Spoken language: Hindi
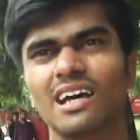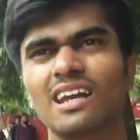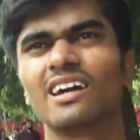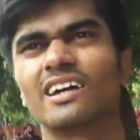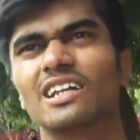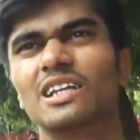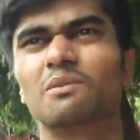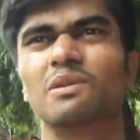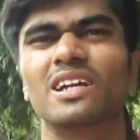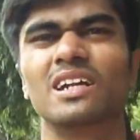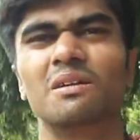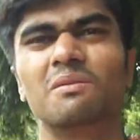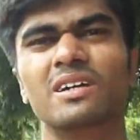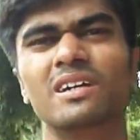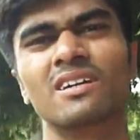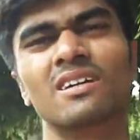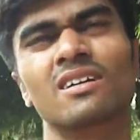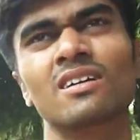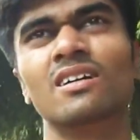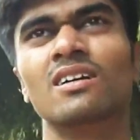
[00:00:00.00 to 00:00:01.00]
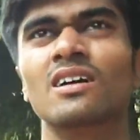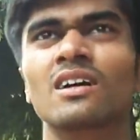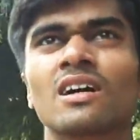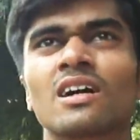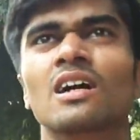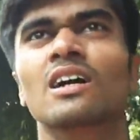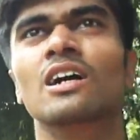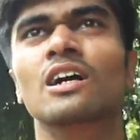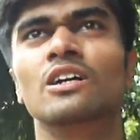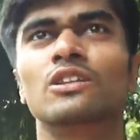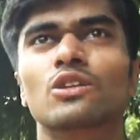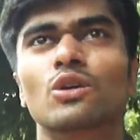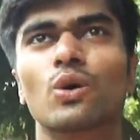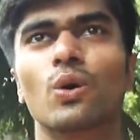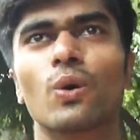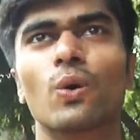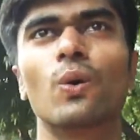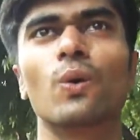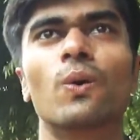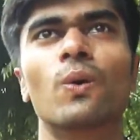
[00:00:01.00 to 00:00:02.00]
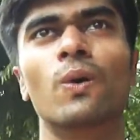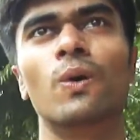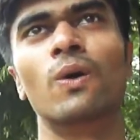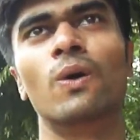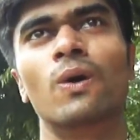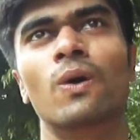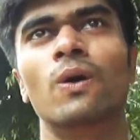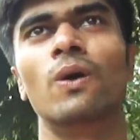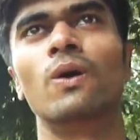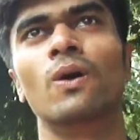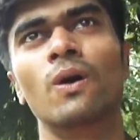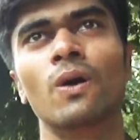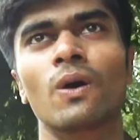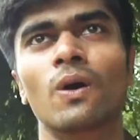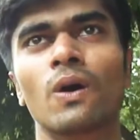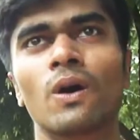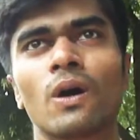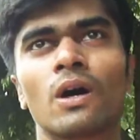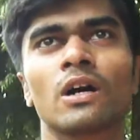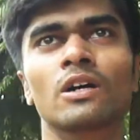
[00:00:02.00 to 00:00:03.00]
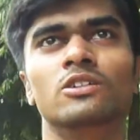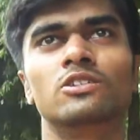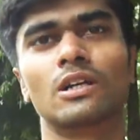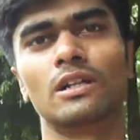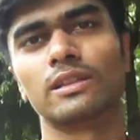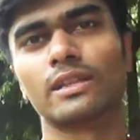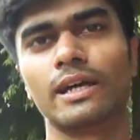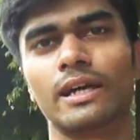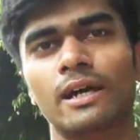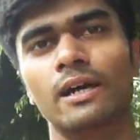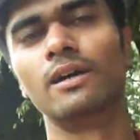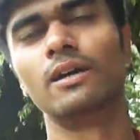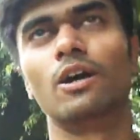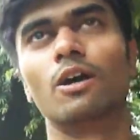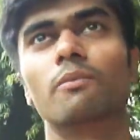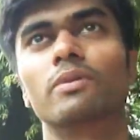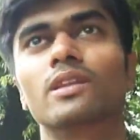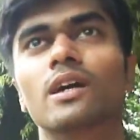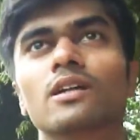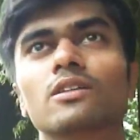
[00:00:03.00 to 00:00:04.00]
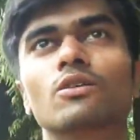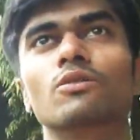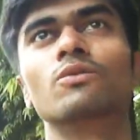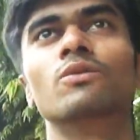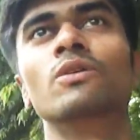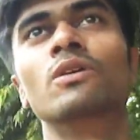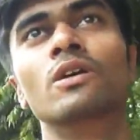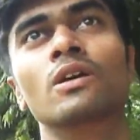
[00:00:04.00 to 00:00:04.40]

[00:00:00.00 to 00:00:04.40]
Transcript: साल लगे थे बनने में तो चलते हैं और बताता हूँ